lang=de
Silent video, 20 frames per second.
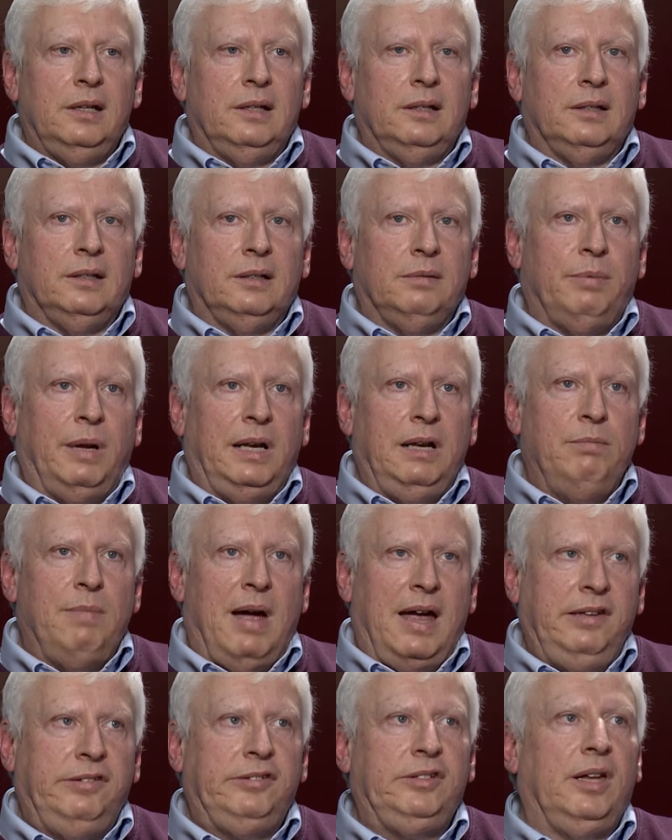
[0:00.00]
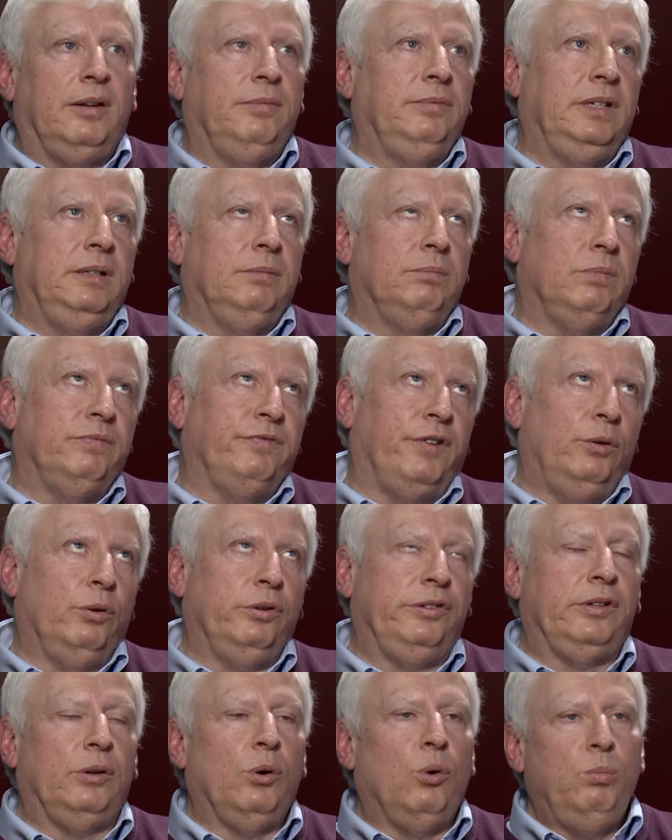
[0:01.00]
Äh, bei den meisten haben sie
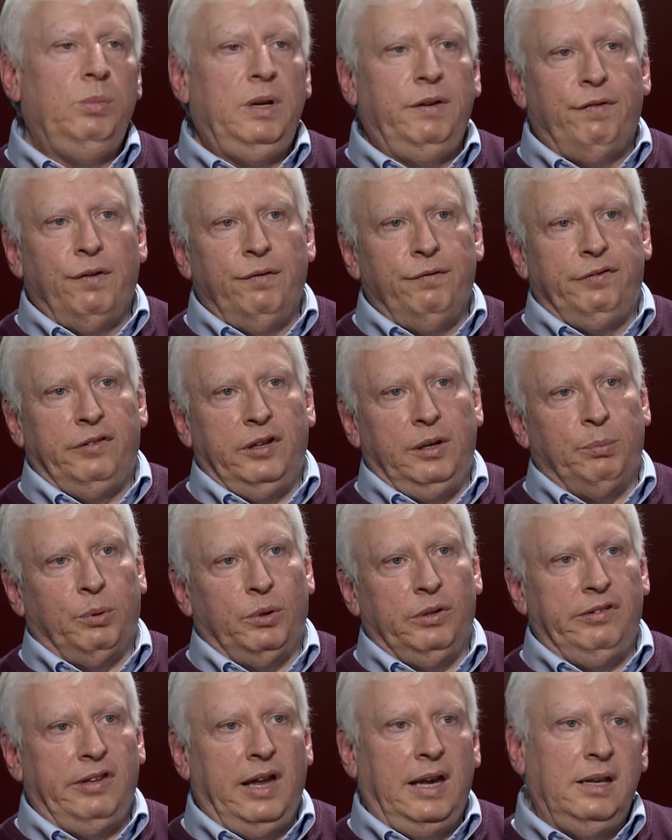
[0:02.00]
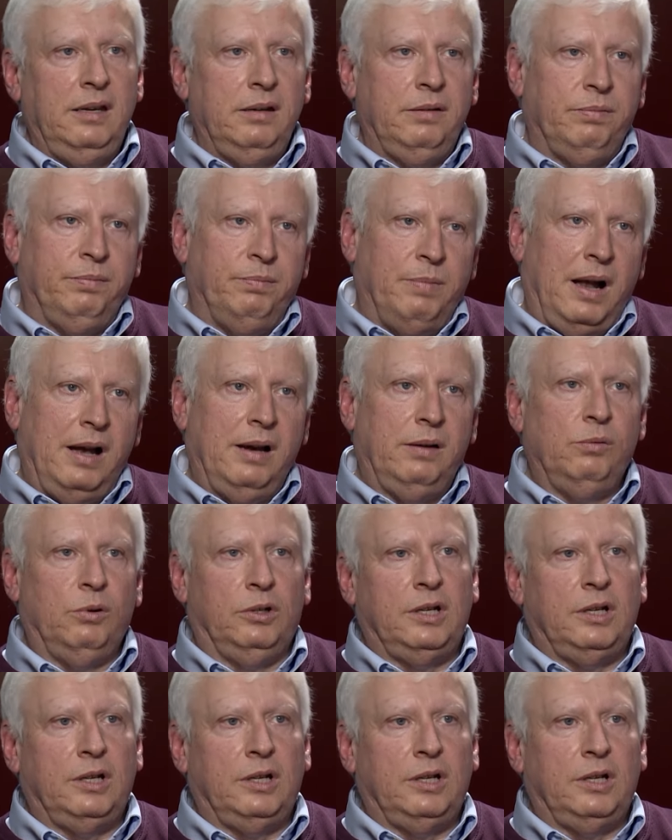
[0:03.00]
Verluste um die 50 Prozent, mal nur